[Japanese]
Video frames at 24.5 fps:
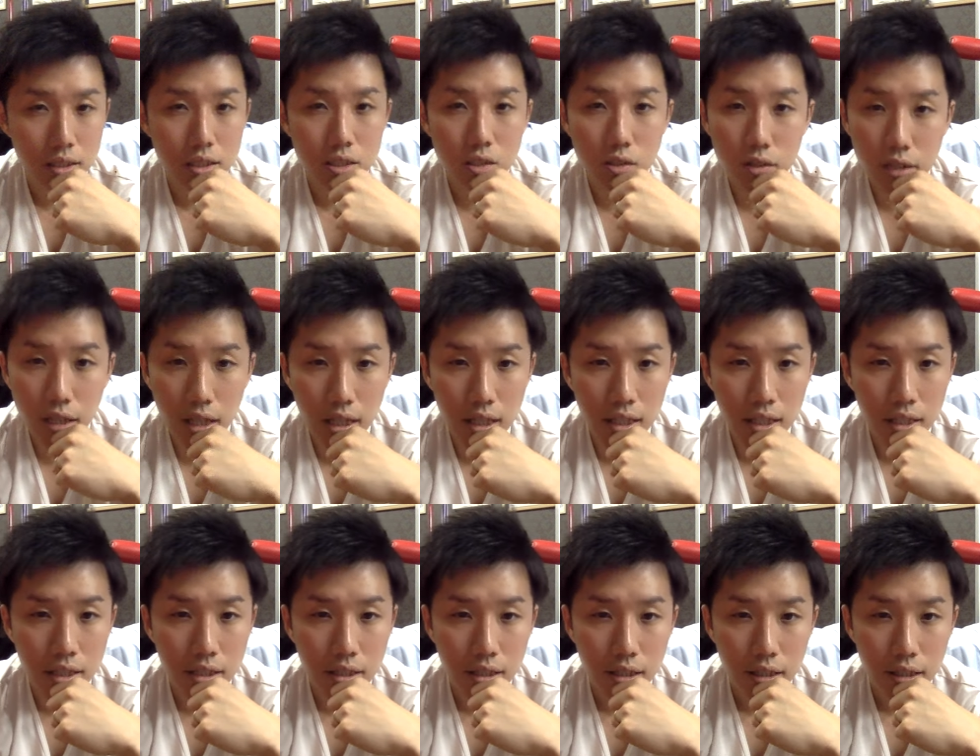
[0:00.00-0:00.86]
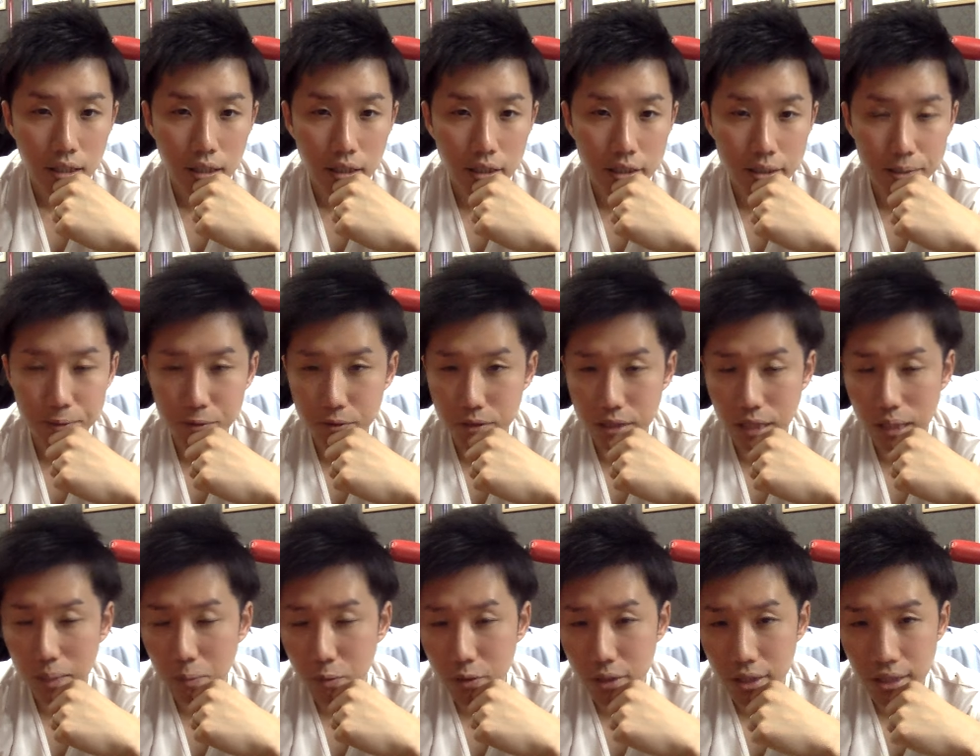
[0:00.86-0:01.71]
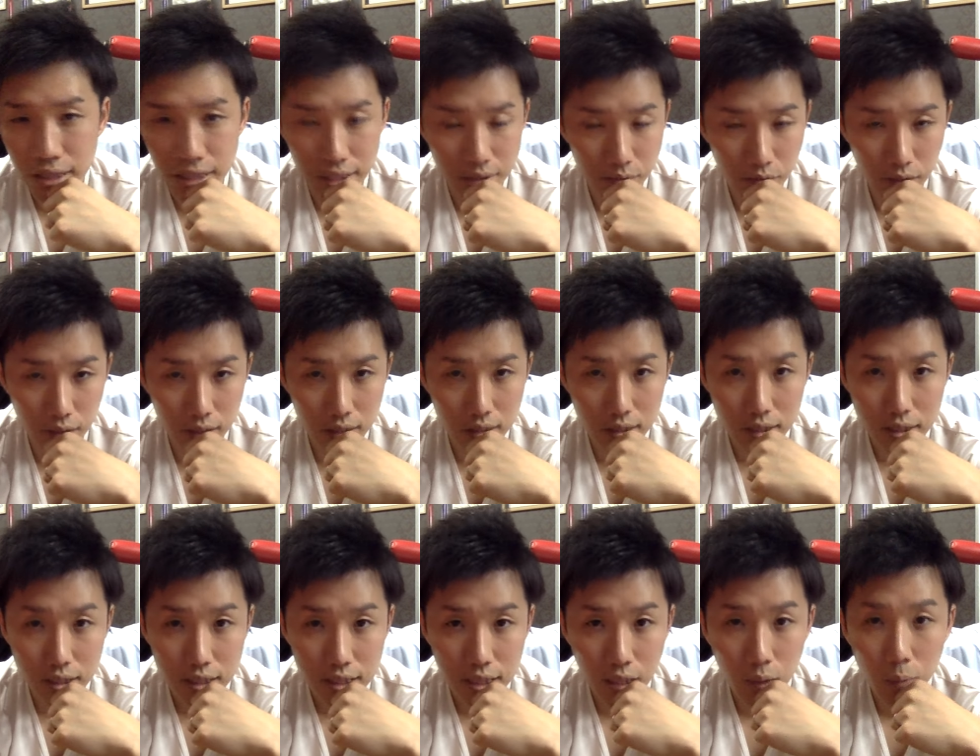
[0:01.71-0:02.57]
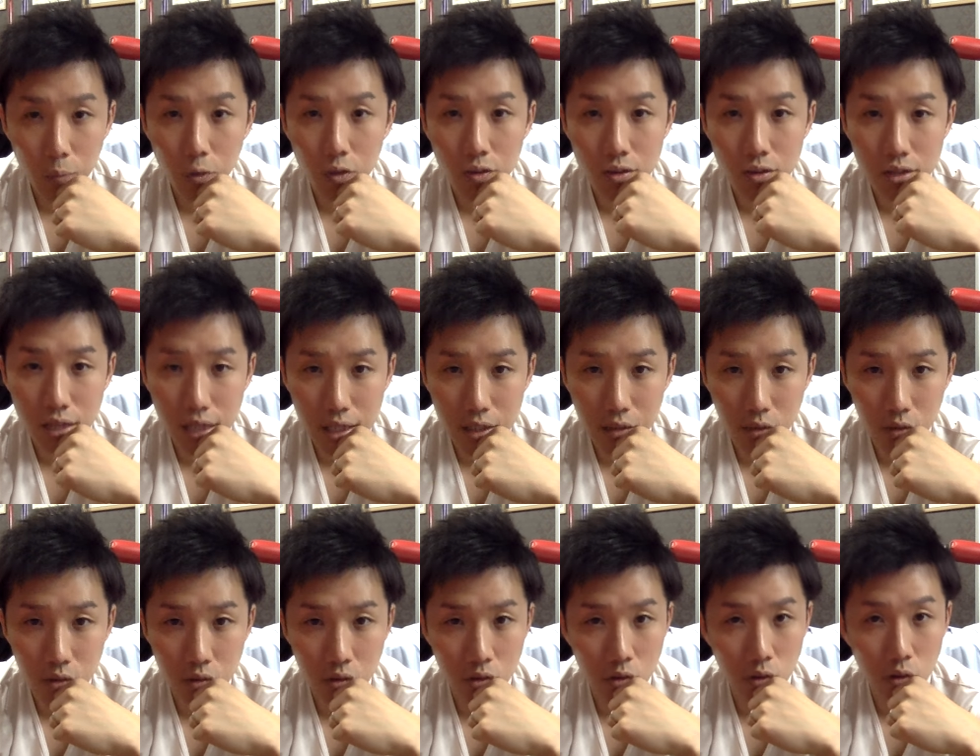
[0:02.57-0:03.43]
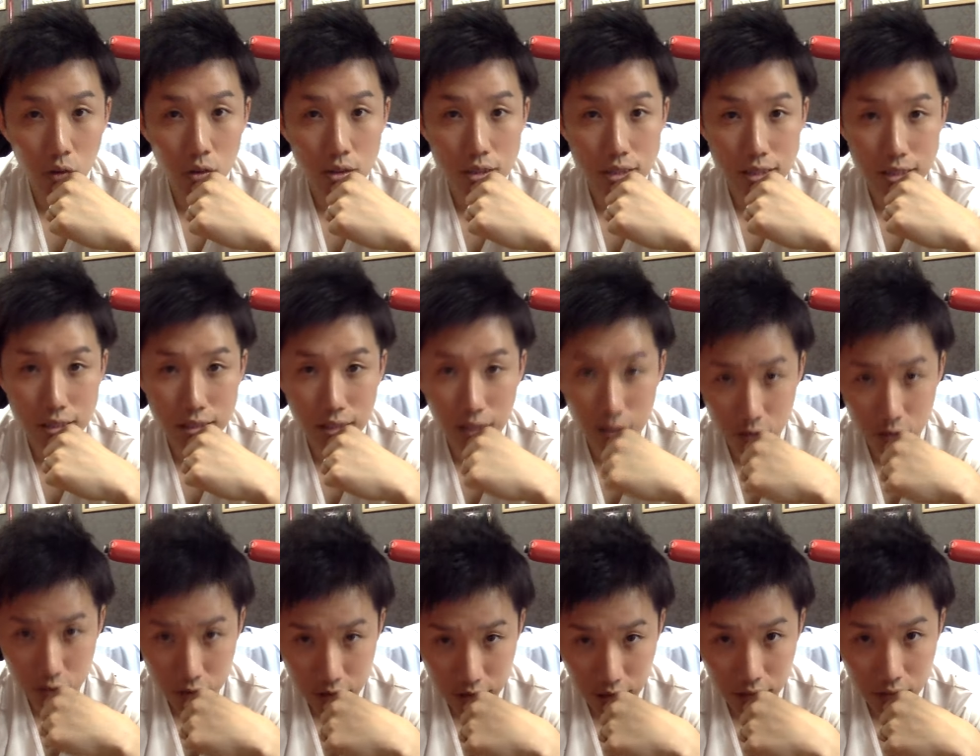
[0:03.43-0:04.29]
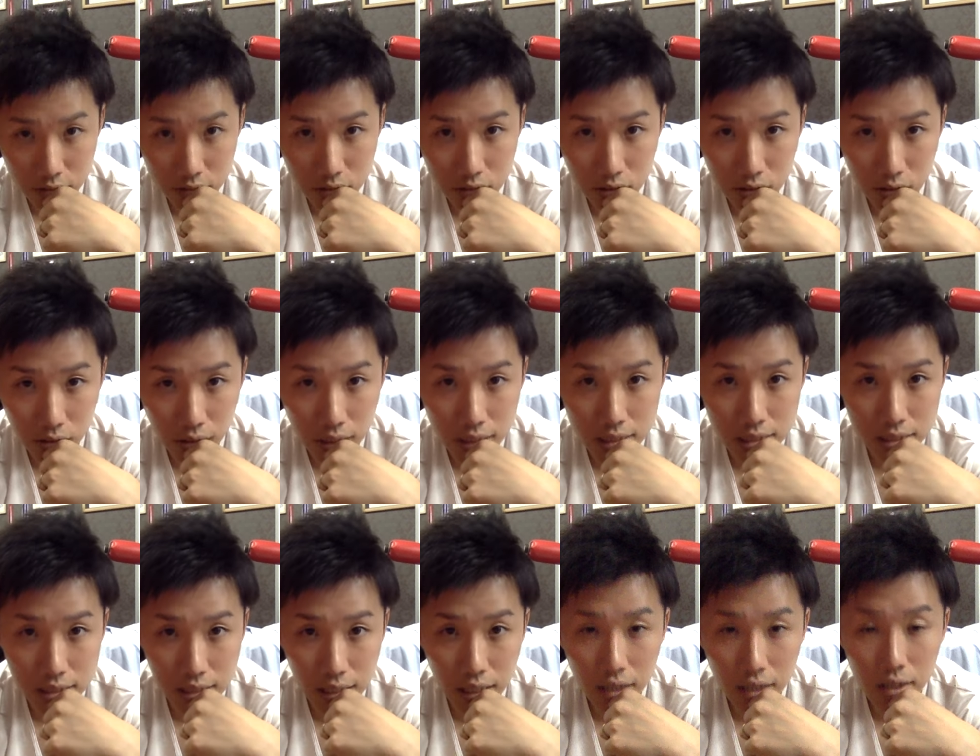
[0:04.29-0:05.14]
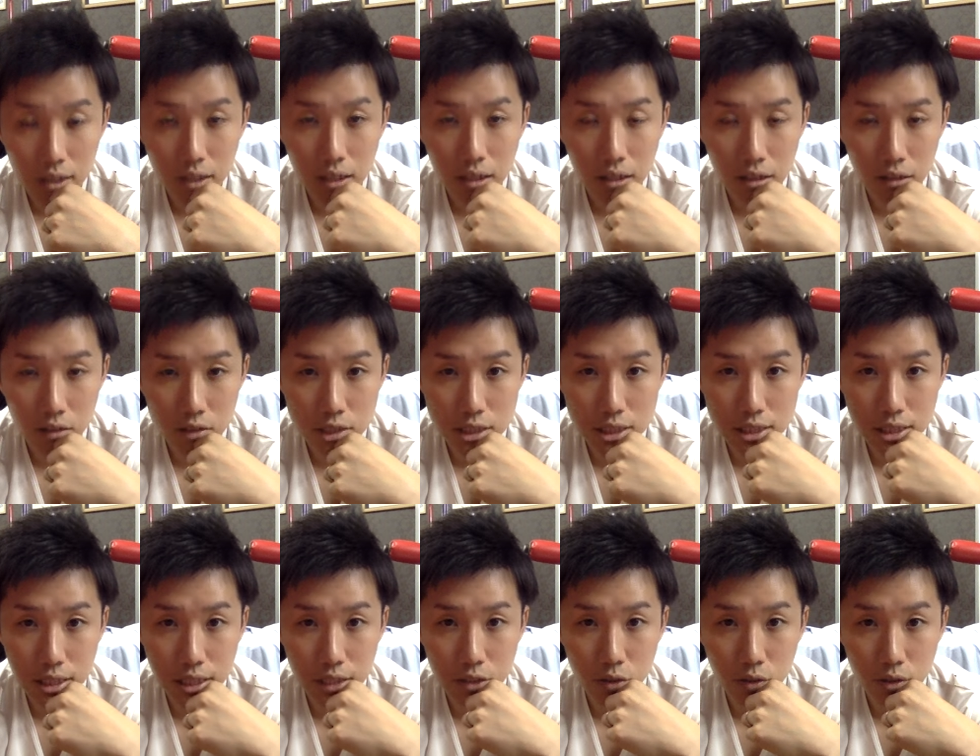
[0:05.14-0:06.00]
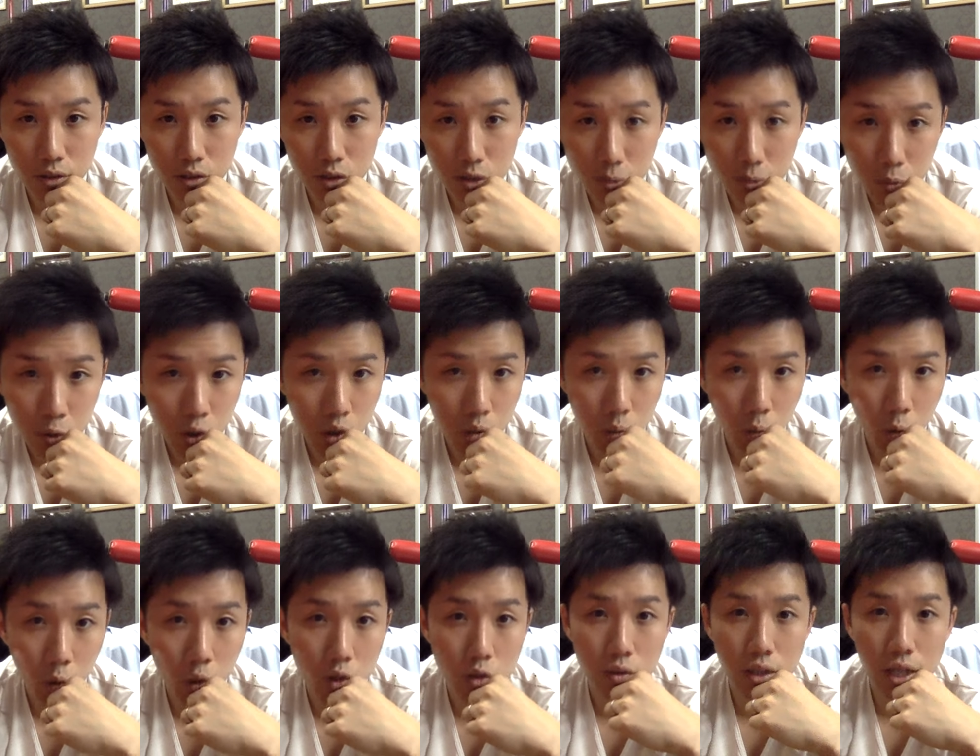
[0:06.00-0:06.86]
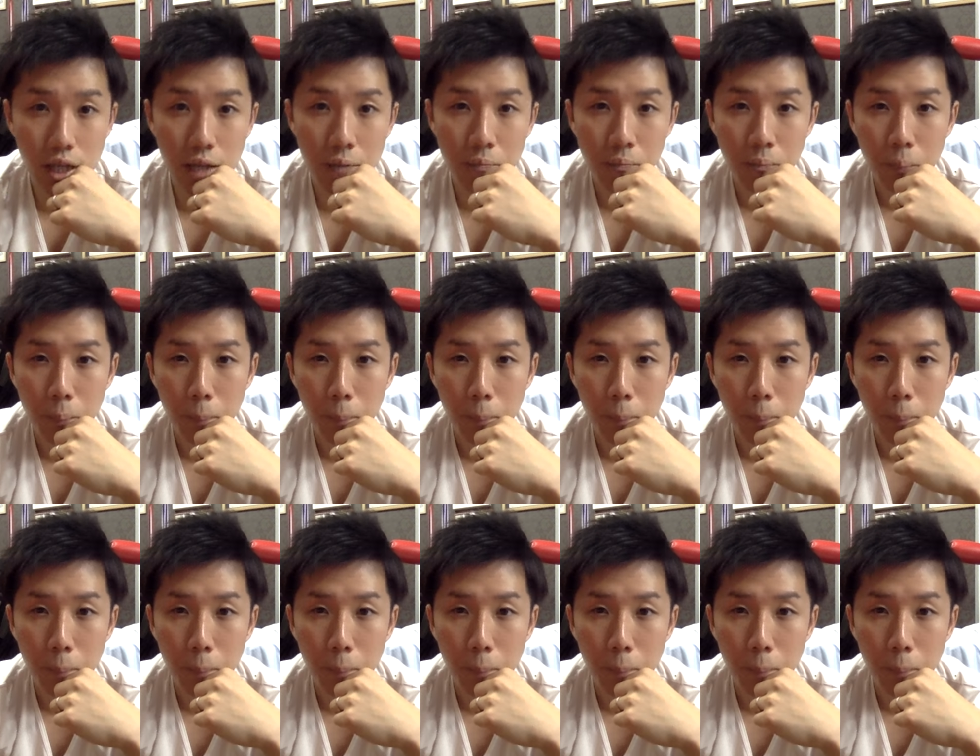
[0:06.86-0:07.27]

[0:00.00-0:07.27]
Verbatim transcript: それで、えー、自分は何もできひんわって思って、どんどんどんどん自信なくしていくっていう感じにね、えー、陥っている人がとてもとても多いので、